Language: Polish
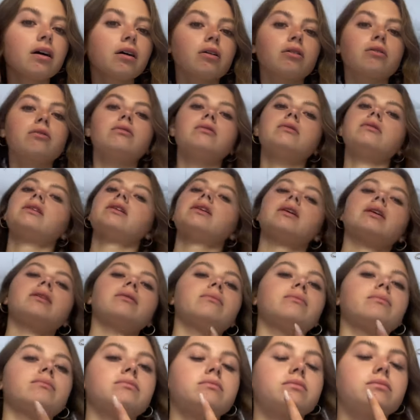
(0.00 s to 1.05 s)

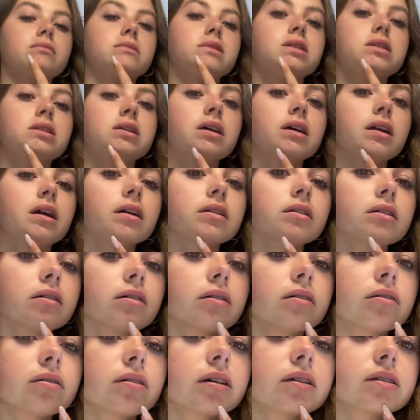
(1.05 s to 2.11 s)
Ogólnie dzisiaj
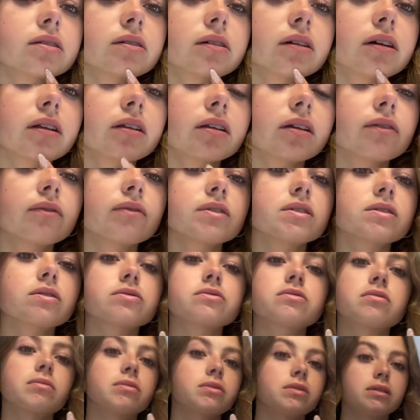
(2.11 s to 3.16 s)
rano, jak się ogarniałam,
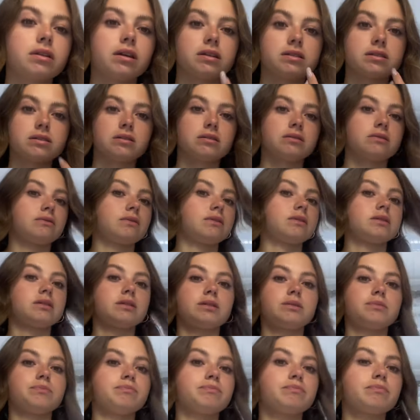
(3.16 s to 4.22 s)
skoczyło mi tutaj coś,
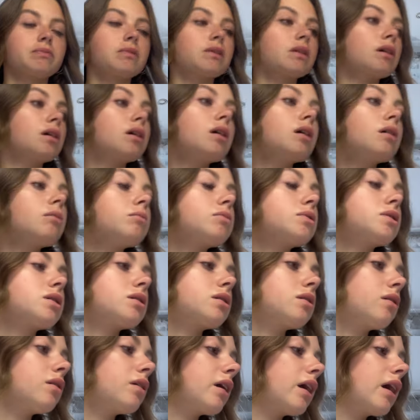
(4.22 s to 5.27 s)
więc
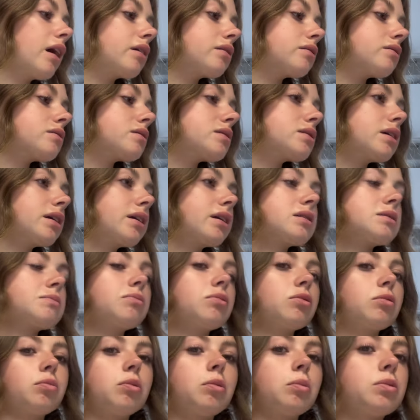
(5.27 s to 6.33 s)
muszę to ogarnąć zaraz,
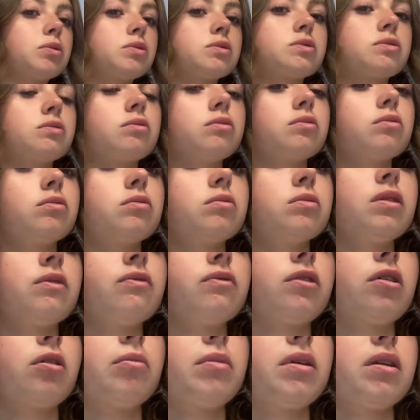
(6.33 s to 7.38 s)
bo po prostu nie
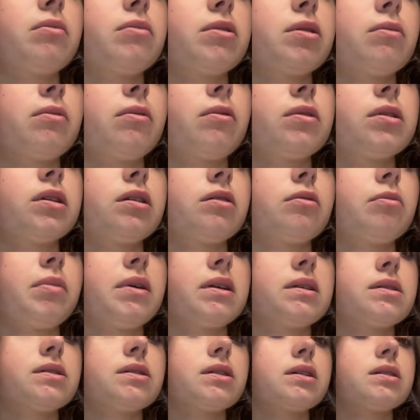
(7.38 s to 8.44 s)
wyrobię, nie będę mogła
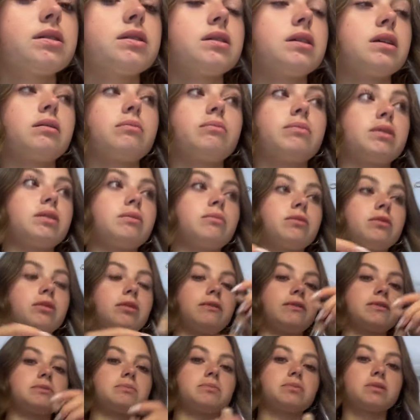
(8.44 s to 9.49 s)
patrzeć, jak będę
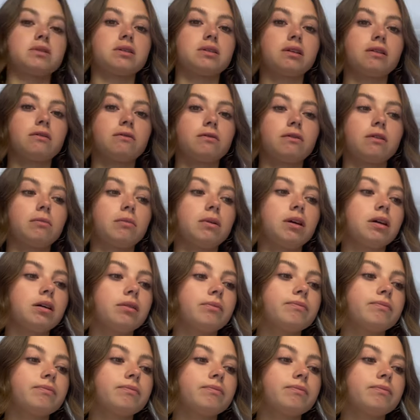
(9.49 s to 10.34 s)
montować później ten filmik.